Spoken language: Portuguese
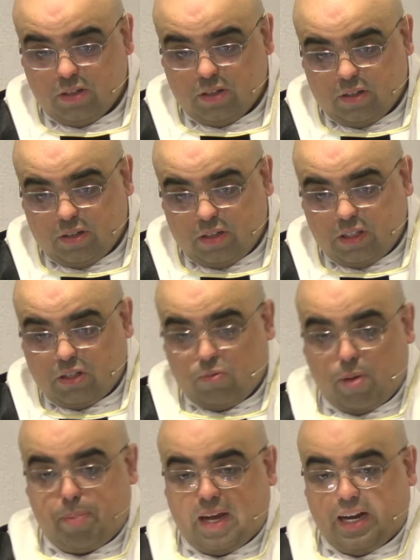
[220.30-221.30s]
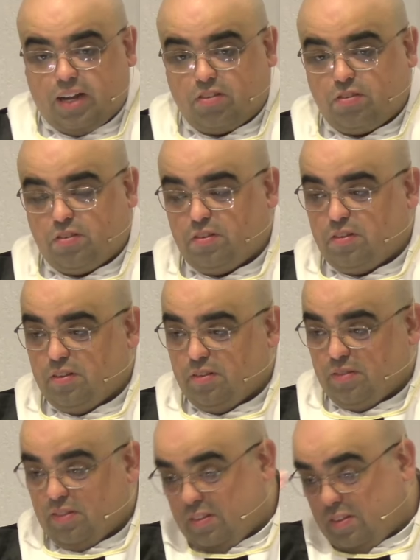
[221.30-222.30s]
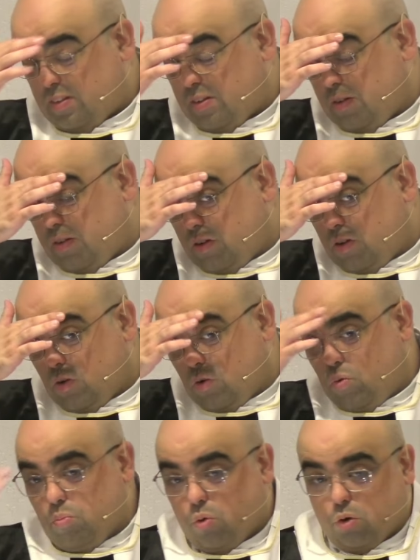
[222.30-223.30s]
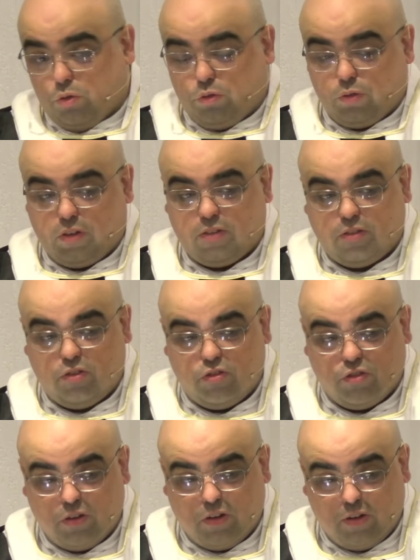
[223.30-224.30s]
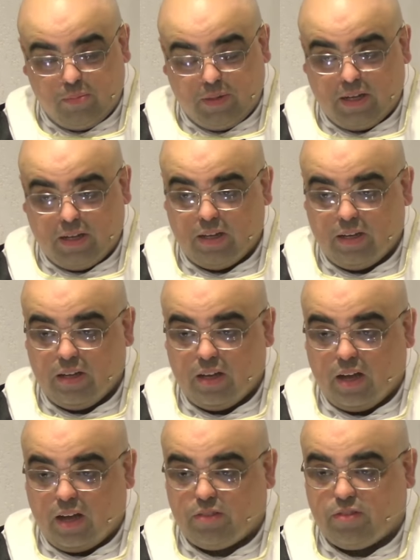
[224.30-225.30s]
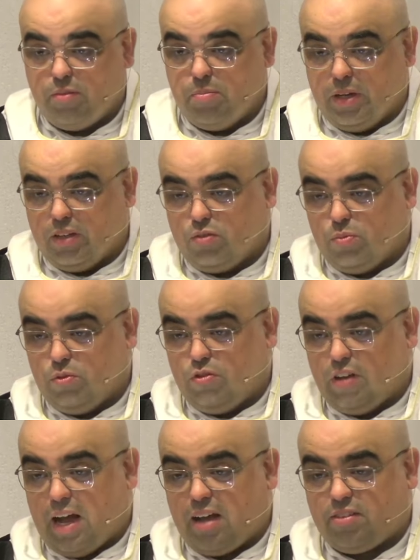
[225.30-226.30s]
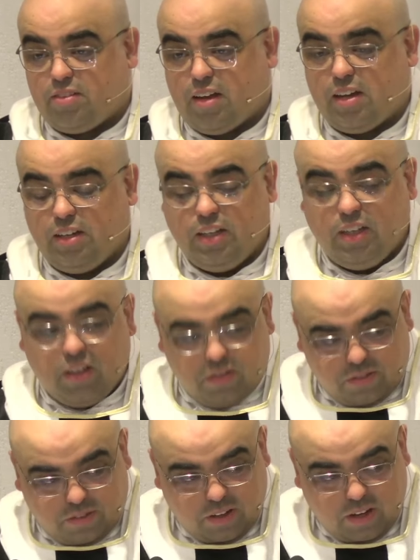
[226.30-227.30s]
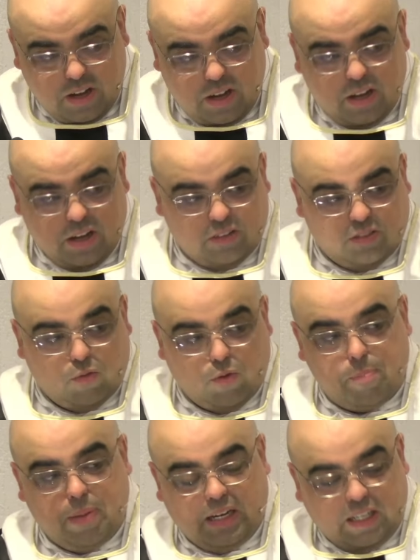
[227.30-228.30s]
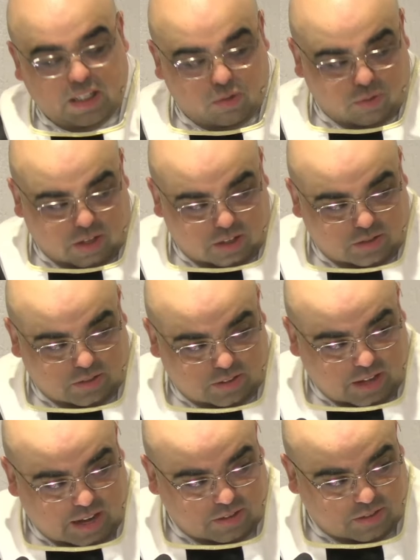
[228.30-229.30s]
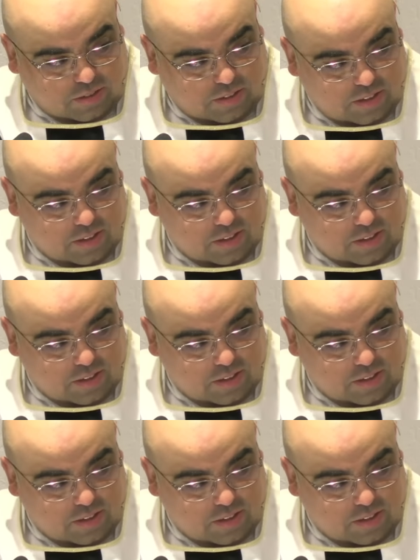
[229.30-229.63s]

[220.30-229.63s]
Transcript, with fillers: Então aparece um moço que se chama a si mesmo de Azarias, esse é o apelido que ele se dá a si,